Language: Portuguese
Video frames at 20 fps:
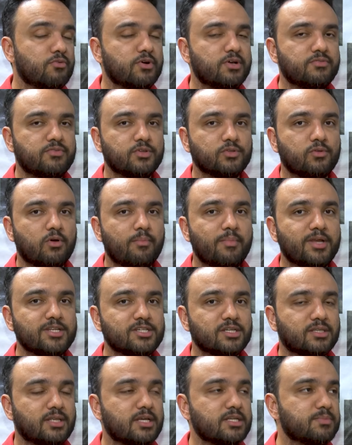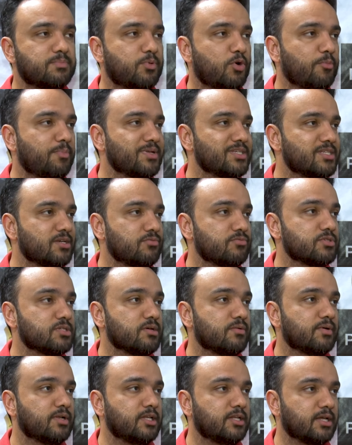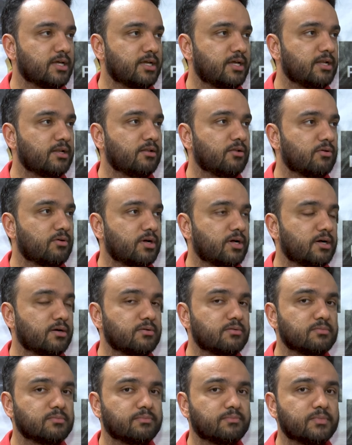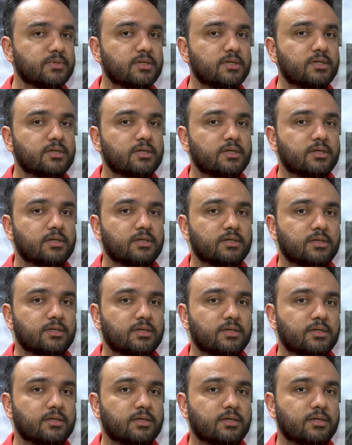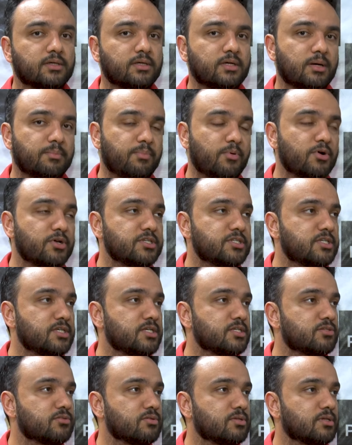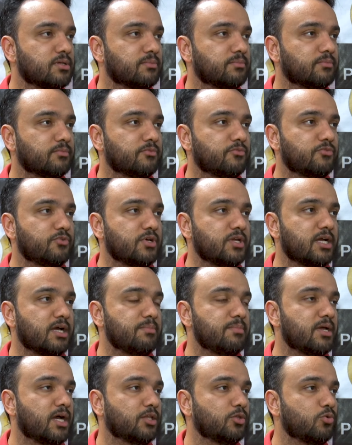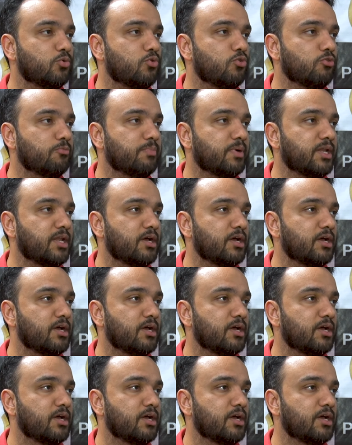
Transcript: ou eventualmente até a própria execução ali naquele local. É, após isso, né, foi encaminhado o corpo à